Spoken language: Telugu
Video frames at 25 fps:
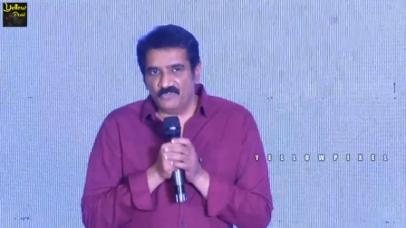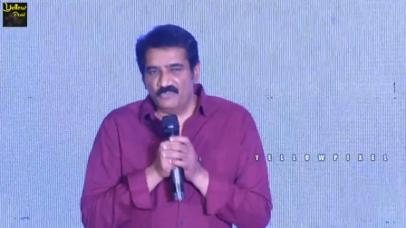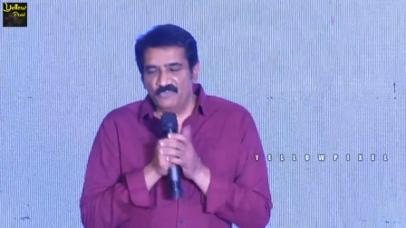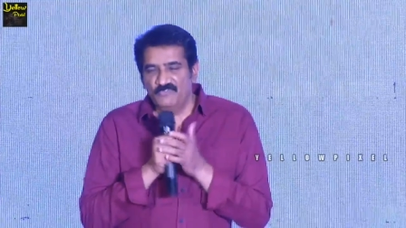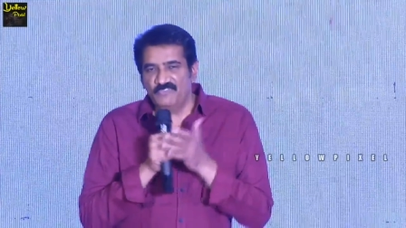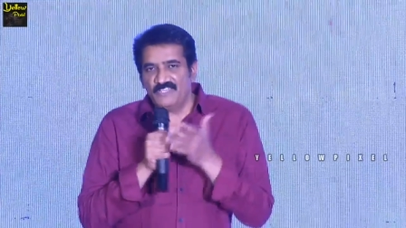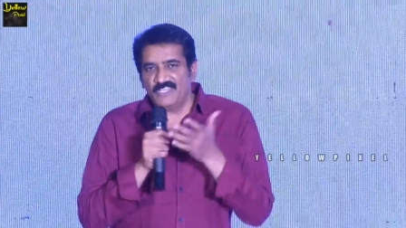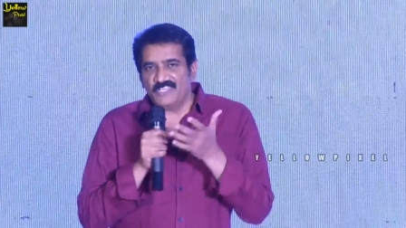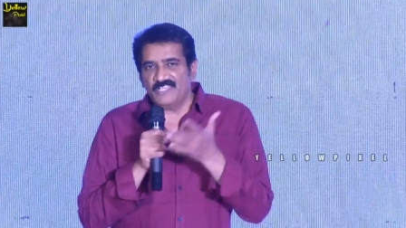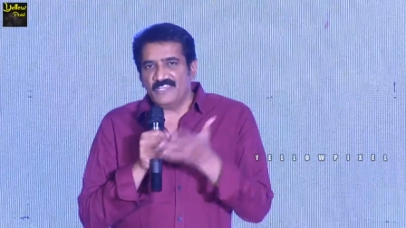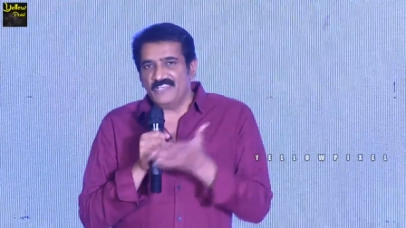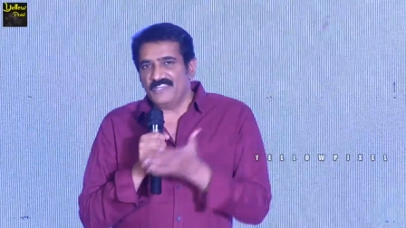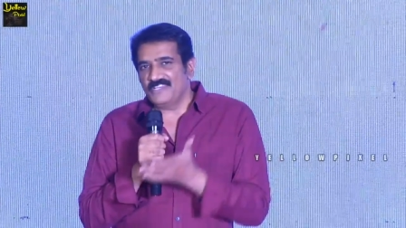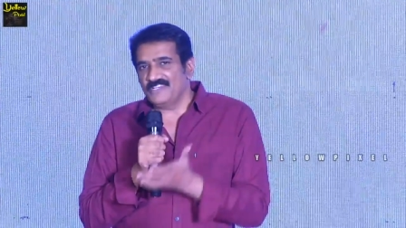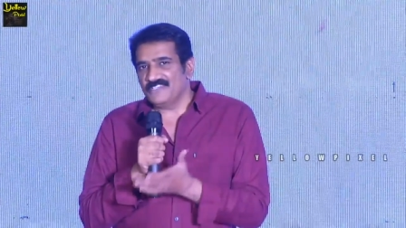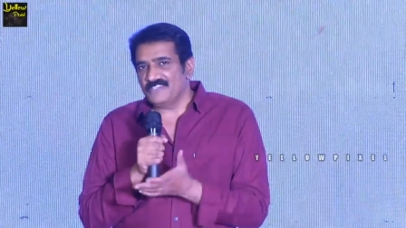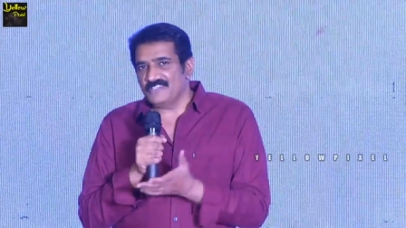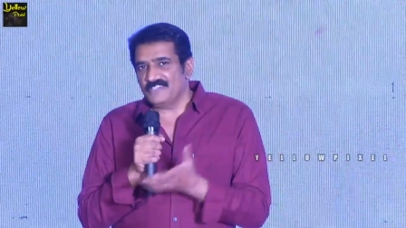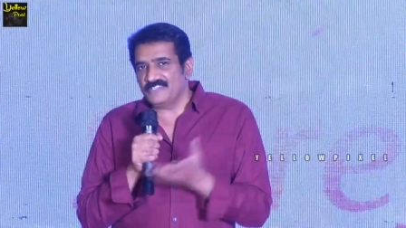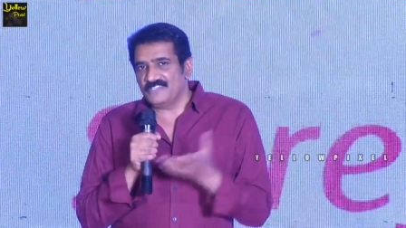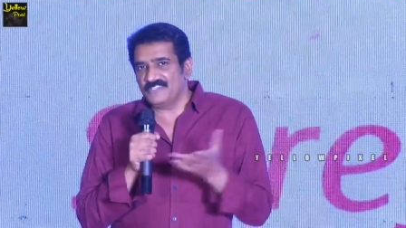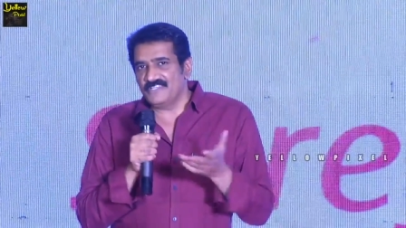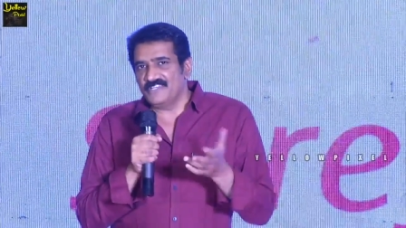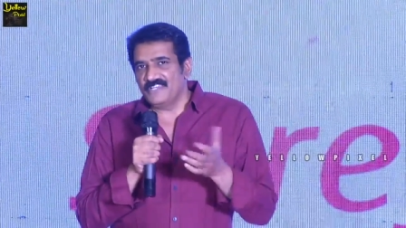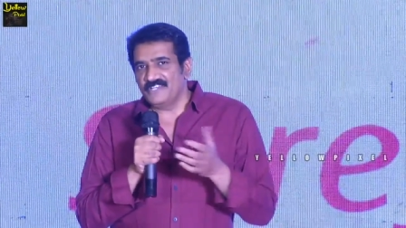యువీ
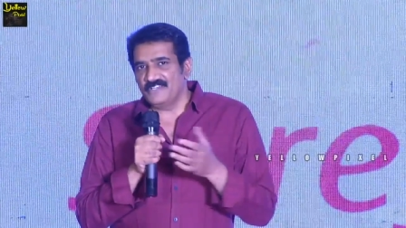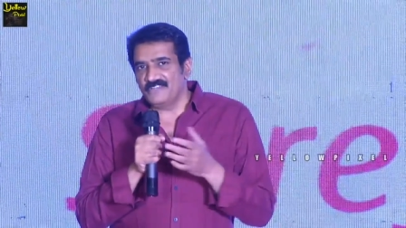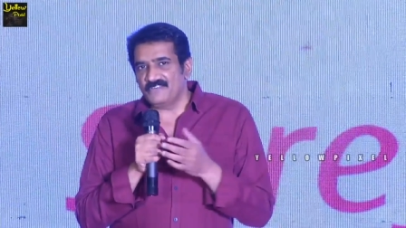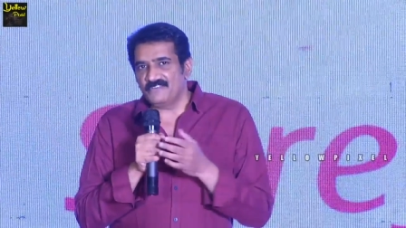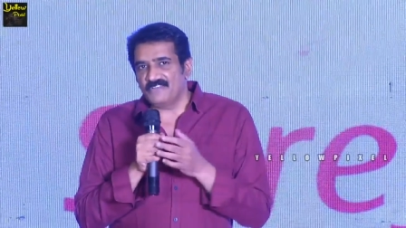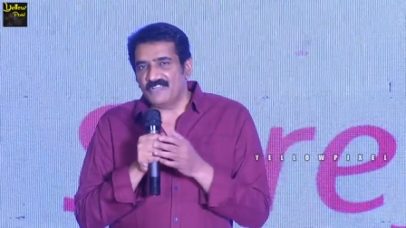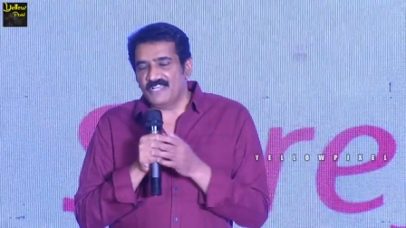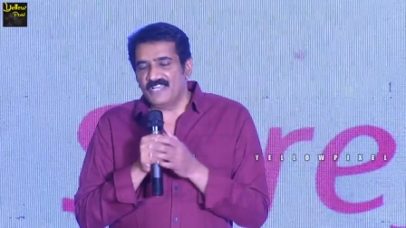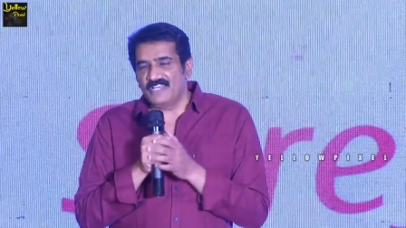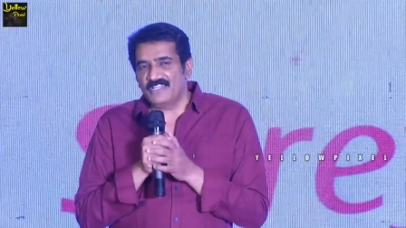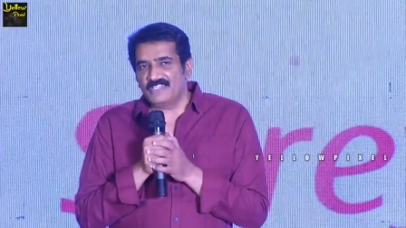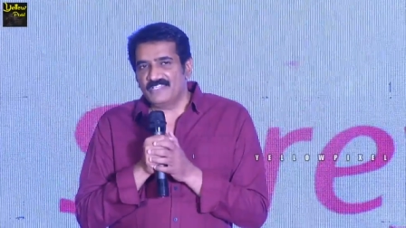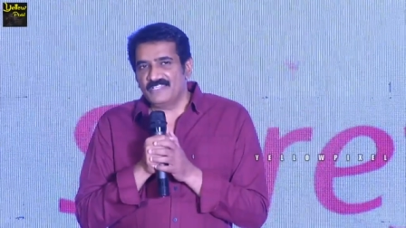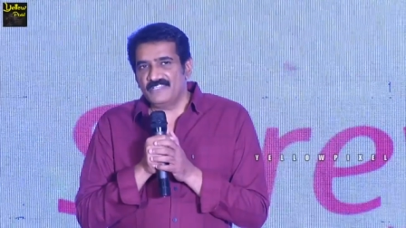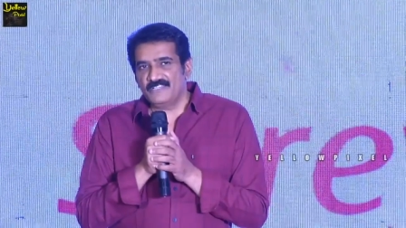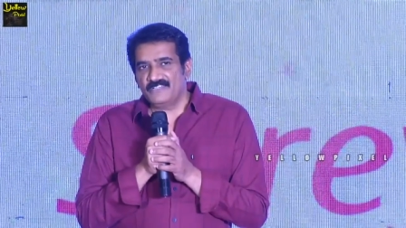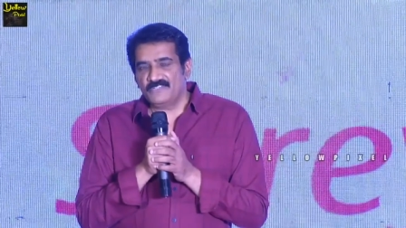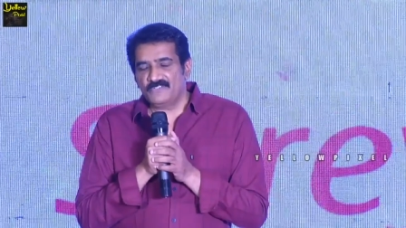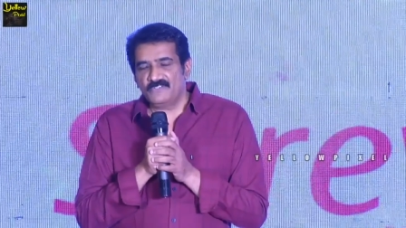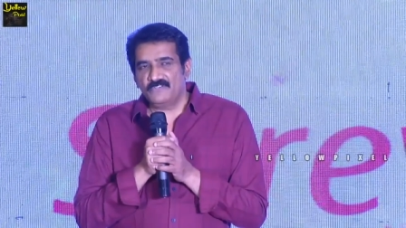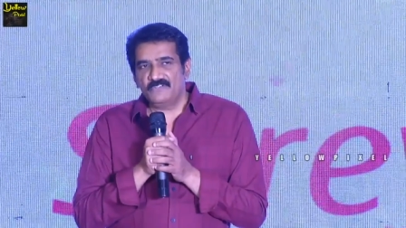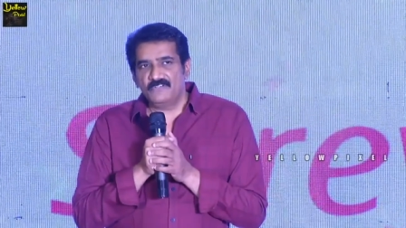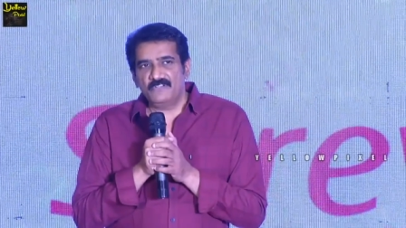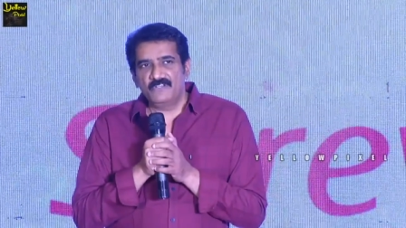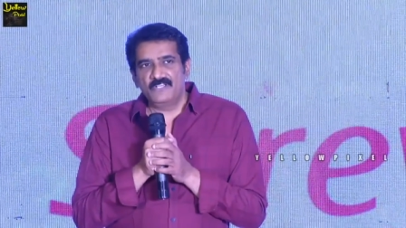క్రియేషన్స్ జిఏ టూ కలిసి
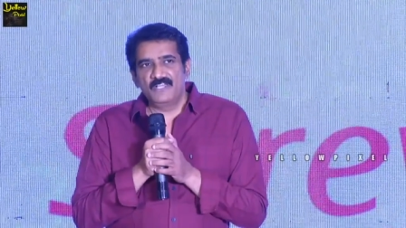సో